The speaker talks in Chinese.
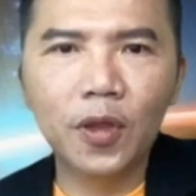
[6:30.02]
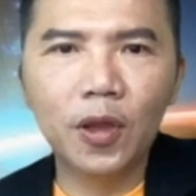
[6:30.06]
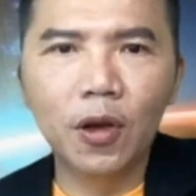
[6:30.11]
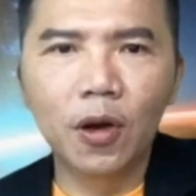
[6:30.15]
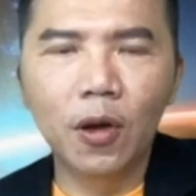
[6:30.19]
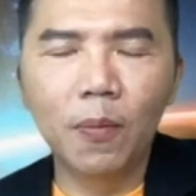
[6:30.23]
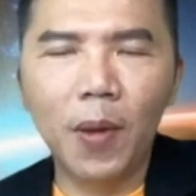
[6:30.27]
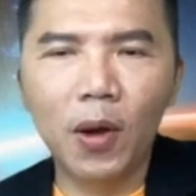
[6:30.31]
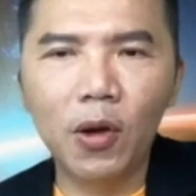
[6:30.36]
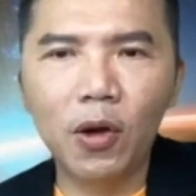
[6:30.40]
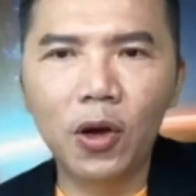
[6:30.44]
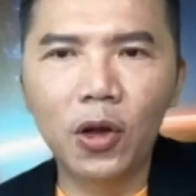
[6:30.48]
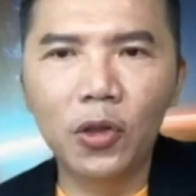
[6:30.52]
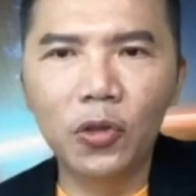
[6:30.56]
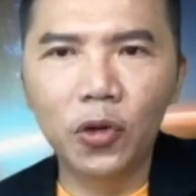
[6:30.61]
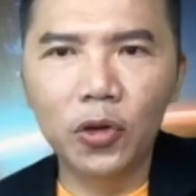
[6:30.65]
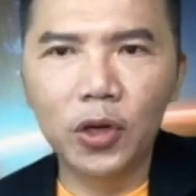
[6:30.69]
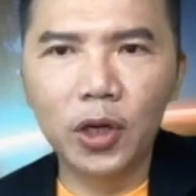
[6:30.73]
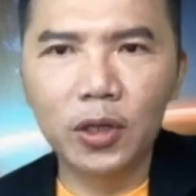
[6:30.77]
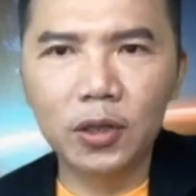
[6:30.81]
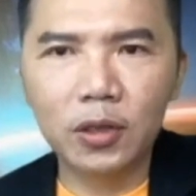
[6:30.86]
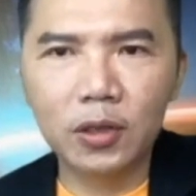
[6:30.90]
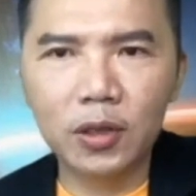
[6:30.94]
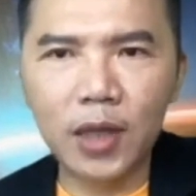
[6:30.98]
啊，包括很多
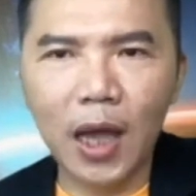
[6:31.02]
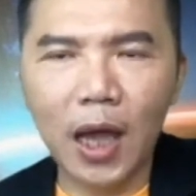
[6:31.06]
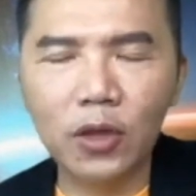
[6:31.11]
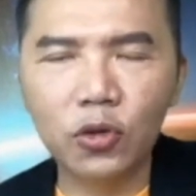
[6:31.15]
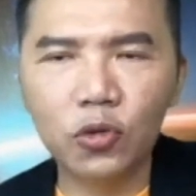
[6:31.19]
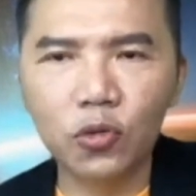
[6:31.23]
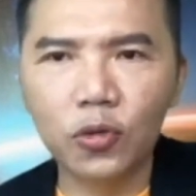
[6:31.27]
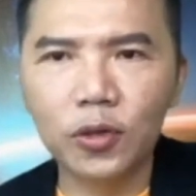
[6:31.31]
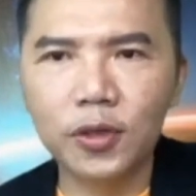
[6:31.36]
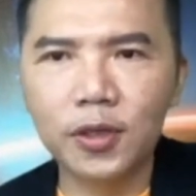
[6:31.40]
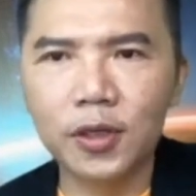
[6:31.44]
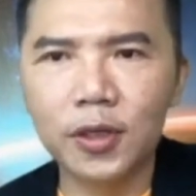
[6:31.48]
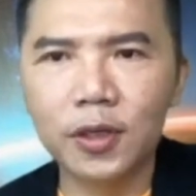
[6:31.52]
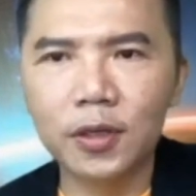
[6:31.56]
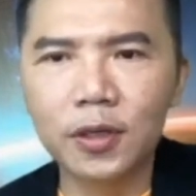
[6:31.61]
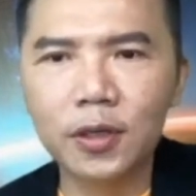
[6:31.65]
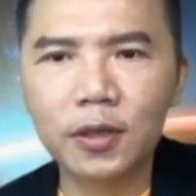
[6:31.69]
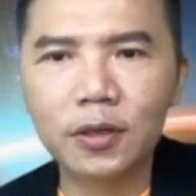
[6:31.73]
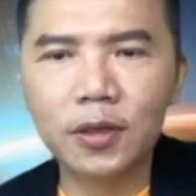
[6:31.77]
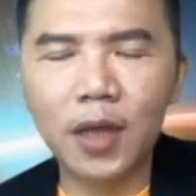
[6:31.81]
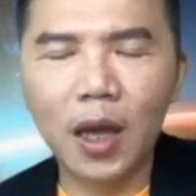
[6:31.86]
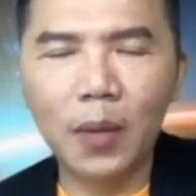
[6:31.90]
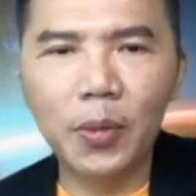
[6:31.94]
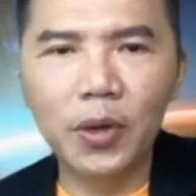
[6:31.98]
的大组织，
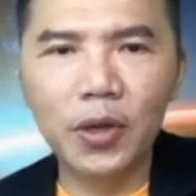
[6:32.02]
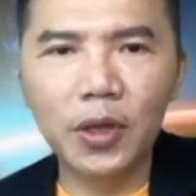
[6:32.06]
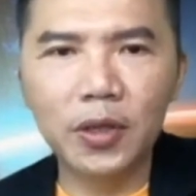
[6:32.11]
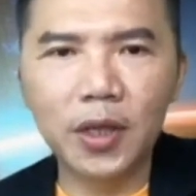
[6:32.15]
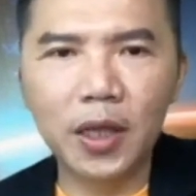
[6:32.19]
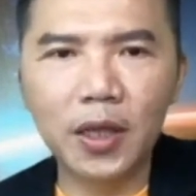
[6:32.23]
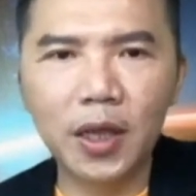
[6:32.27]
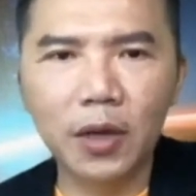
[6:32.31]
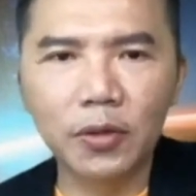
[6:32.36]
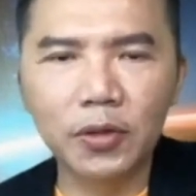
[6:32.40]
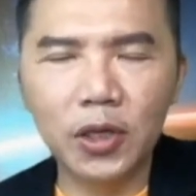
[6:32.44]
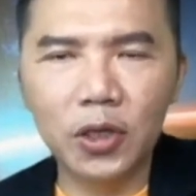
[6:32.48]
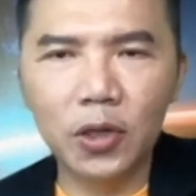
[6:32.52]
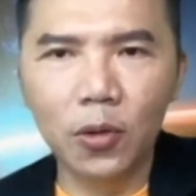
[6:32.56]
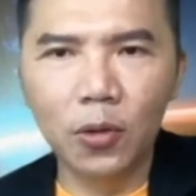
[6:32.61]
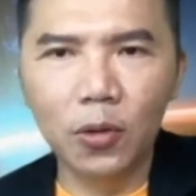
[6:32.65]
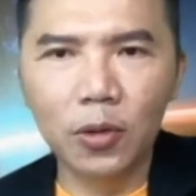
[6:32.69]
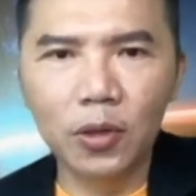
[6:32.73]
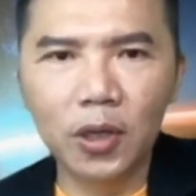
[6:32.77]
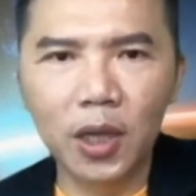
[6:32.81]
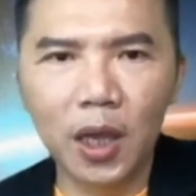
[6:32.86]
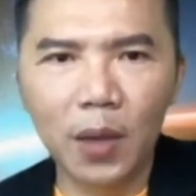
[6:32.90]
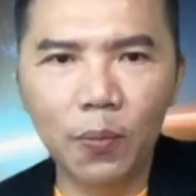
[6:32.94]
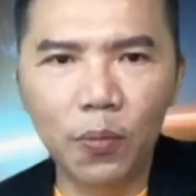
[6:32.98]
他们的电脑系
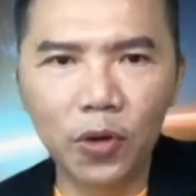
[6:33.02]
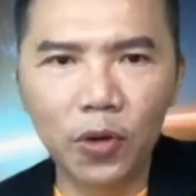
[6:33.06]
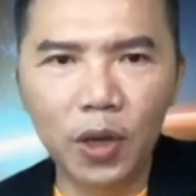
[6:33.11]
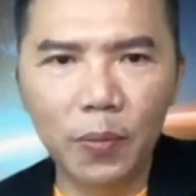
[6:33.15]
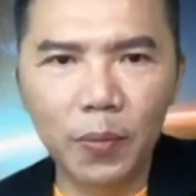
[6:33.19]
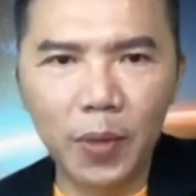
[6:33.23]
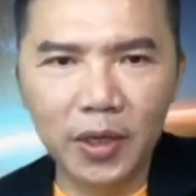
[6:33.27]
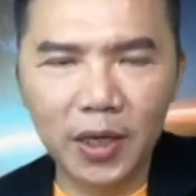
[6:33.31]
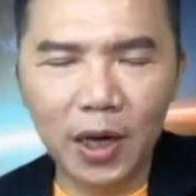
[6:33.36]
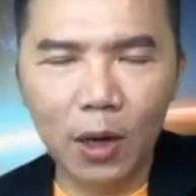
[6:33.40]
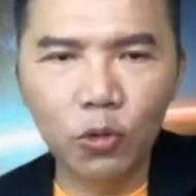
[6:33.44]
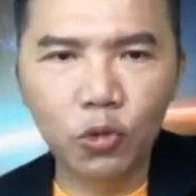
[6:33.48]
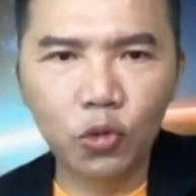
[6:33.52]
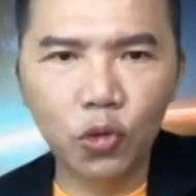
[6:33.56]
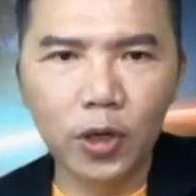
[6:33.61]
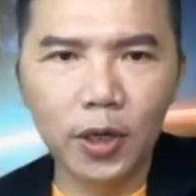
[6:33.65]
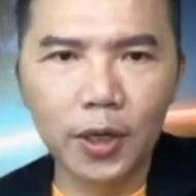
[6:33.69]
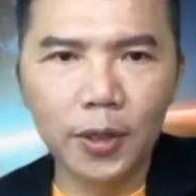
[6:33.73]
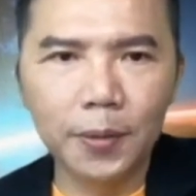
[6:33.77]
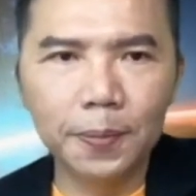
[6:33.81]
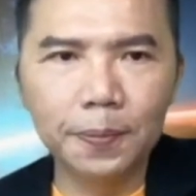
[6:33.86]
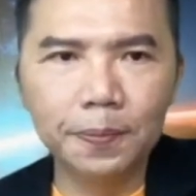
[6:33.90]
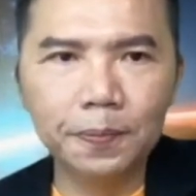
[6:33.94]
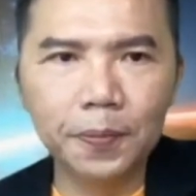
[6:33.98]
统也不能被操作
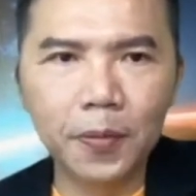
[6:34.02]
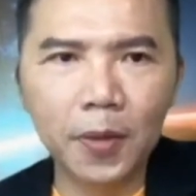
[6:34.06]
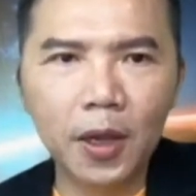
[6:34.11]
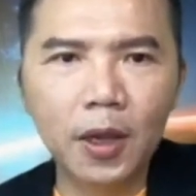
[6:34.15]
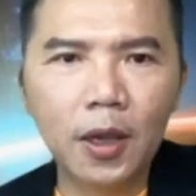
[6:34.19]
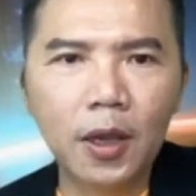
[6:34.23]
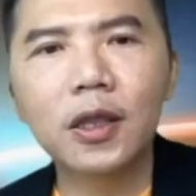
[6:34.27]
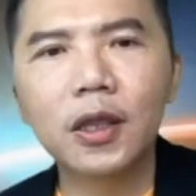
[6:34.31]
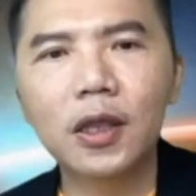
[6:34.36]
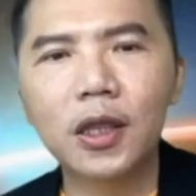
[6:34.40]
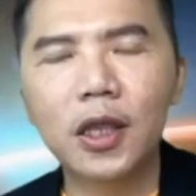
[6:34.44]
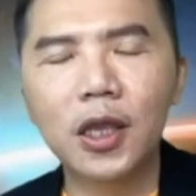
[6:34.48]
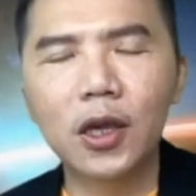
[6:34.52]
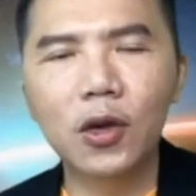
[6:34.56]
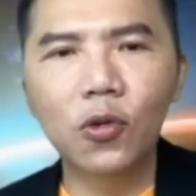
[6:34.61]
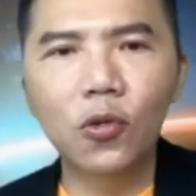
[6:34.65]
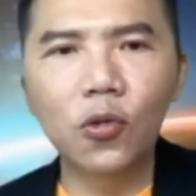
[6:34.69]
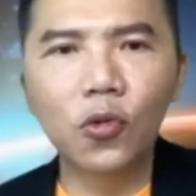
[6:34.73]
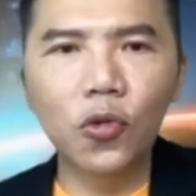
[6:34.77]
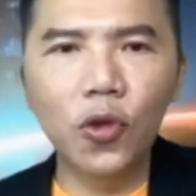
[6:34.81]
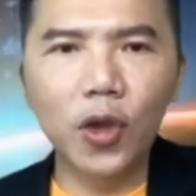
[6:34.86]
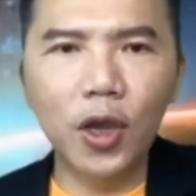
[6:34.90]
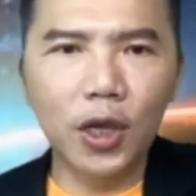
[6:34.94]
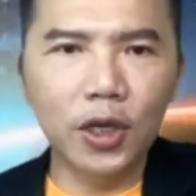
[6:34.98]
了。
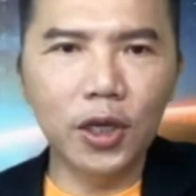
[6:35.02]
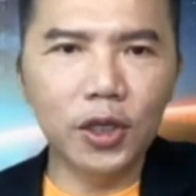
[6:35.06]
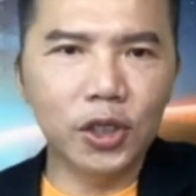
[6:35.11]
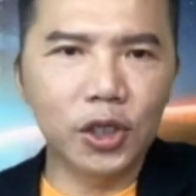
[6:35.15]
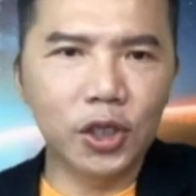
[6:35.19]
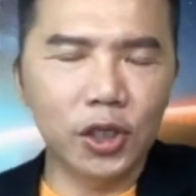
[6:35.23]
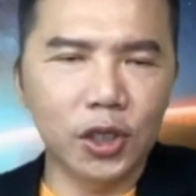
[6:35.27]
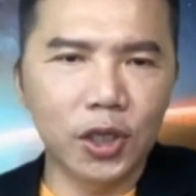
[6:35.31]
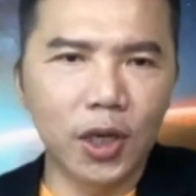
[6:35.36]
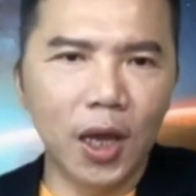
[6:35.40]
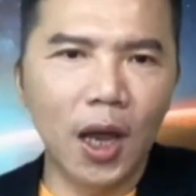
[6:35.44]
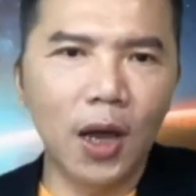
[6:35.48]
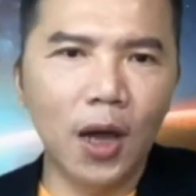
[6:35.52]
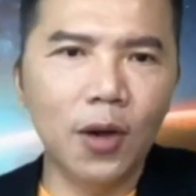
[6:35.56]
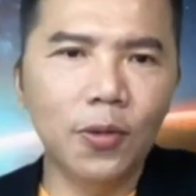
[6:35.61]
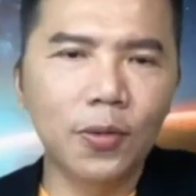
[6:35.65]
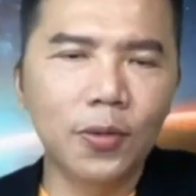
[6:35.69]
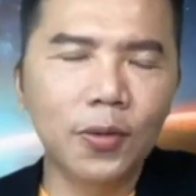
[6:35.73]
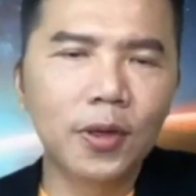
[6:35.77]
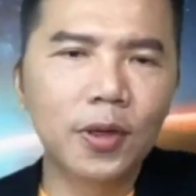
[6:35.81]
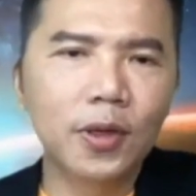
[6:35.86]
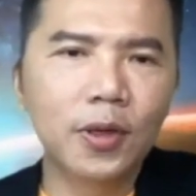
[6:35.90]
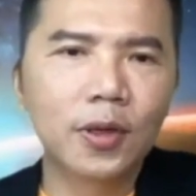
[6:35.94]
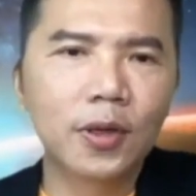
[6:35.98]
六月十号，